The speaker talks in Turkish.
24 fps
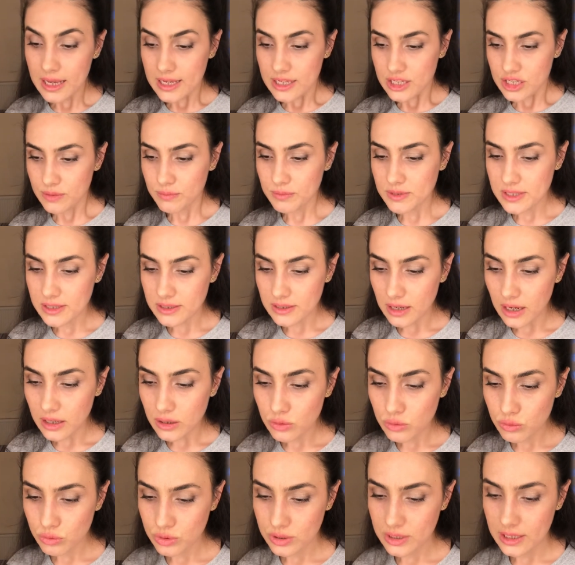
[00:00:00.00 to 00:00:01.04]
Şimdi
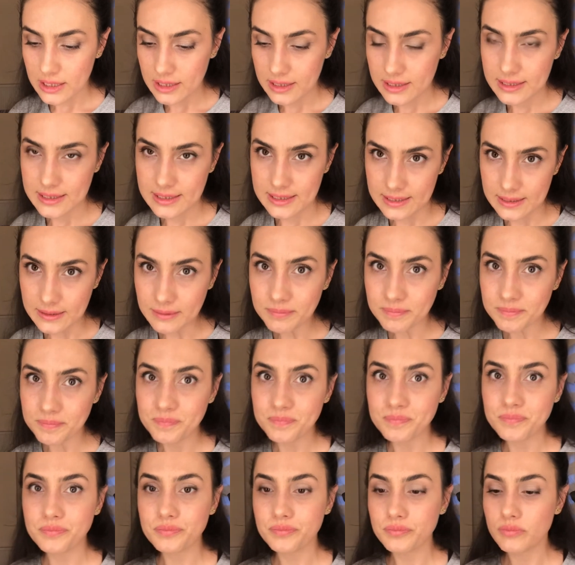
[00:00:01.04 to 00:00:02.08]
tırnak yüzeyinizin
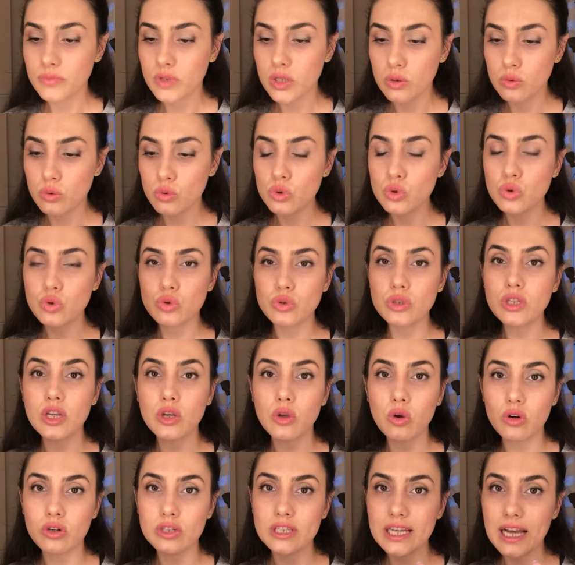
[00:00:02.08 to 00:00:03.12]

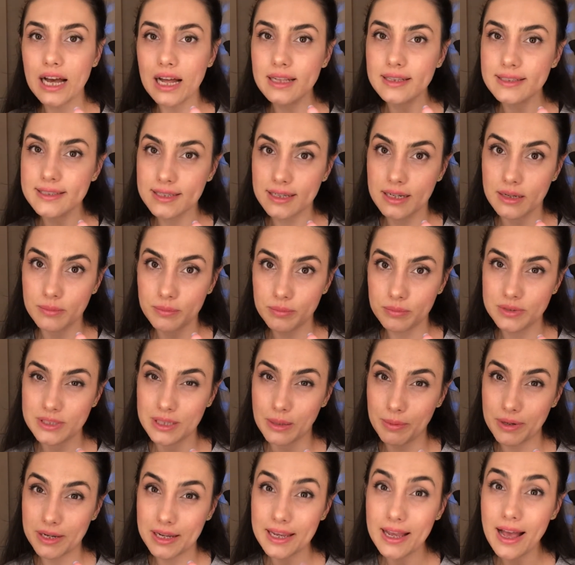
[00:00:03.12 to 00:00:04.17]
üstündeki o yağlı
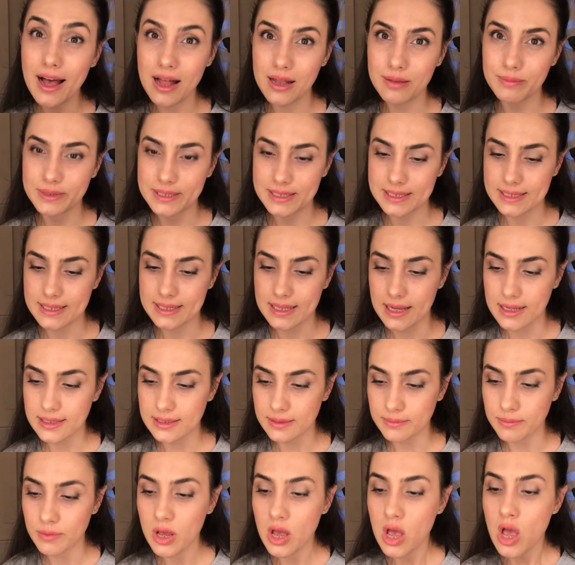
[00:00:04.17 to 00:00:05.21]
tabakayı almanız
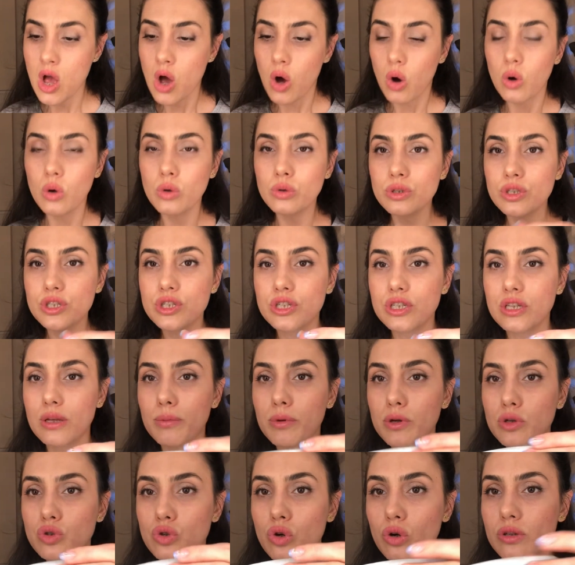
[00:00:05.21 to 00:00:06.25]
lazım. Onun için de
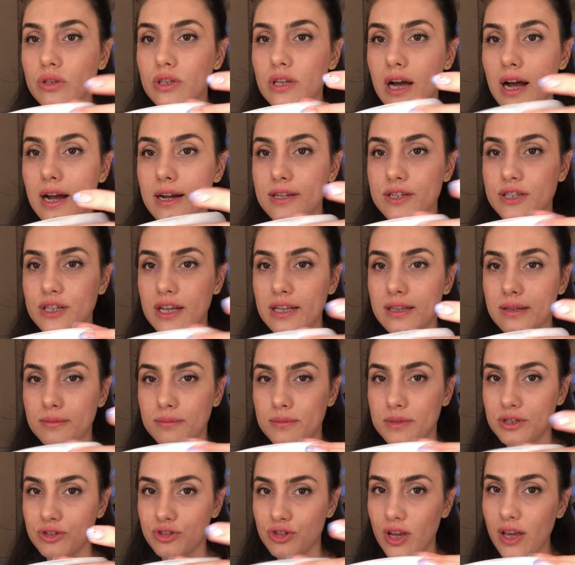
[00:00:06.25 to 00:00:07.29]
böyle çok tahriş
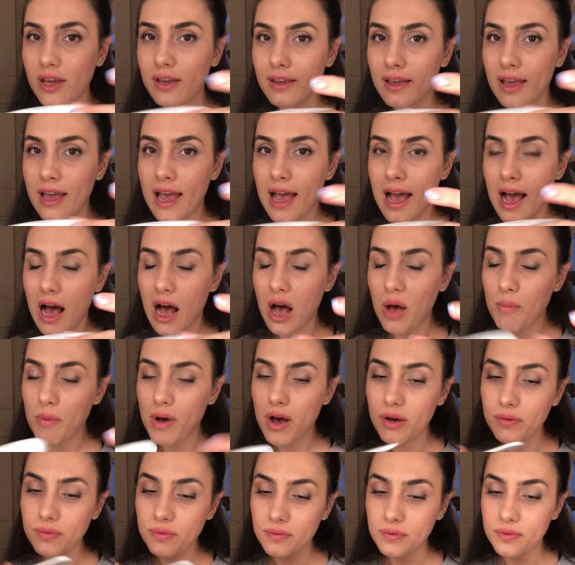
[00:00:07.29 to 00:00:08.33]
etmeyecek ama
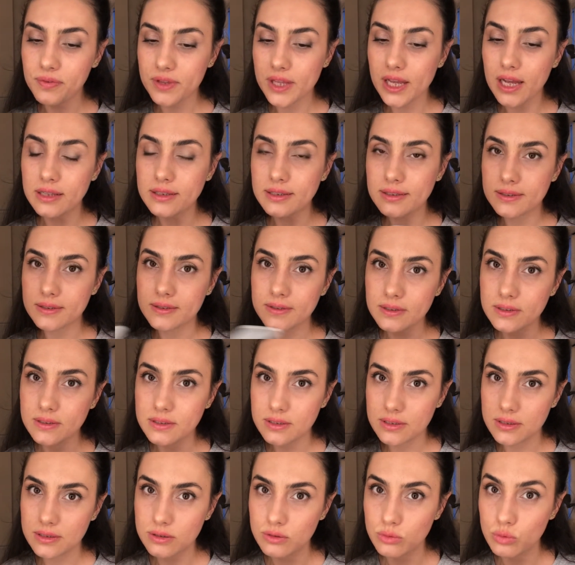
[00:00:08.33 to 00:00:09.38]
hafiften de
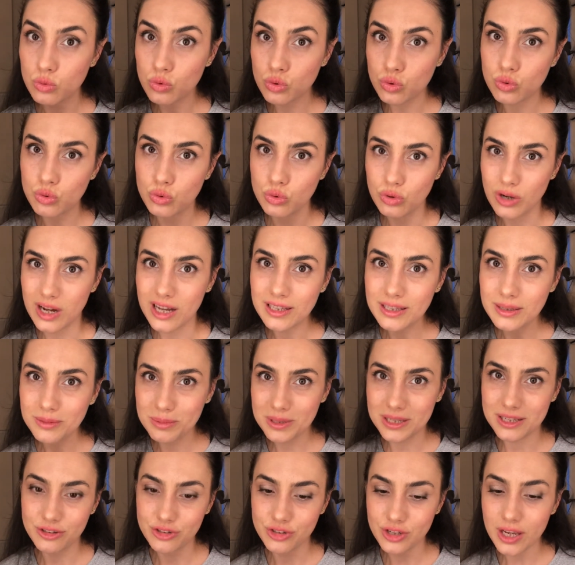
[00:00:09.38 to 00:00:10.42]
tırnağınızın üstünü
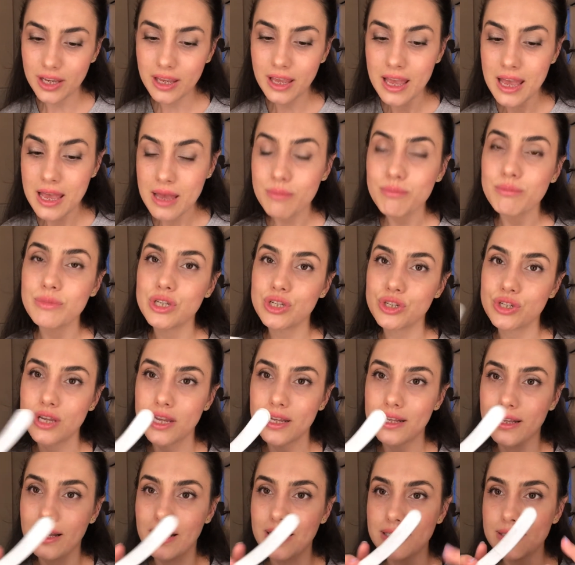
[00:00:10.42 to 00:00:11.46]
alabilecek bir
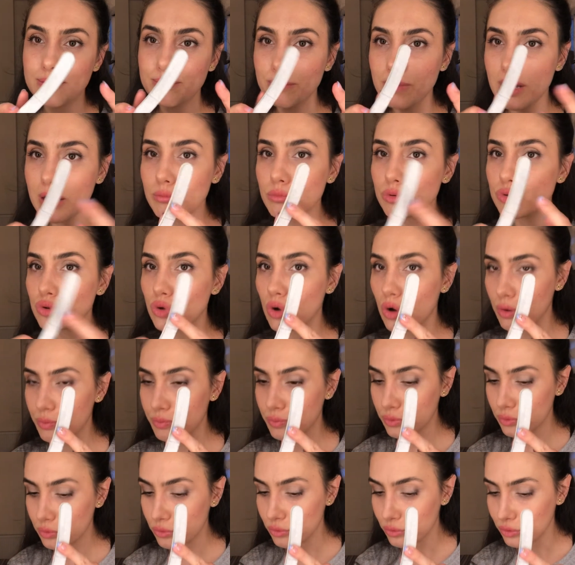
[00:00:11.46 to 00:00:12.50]
şey lazım. Ben bu
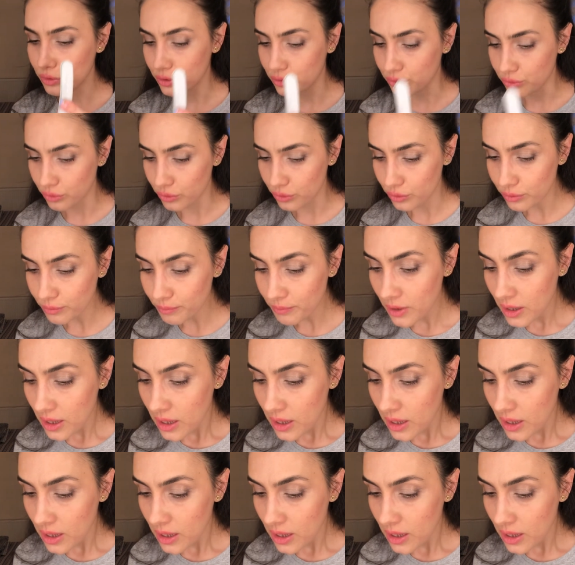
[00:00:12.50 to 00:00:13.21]
törpüyü kullanıyorum.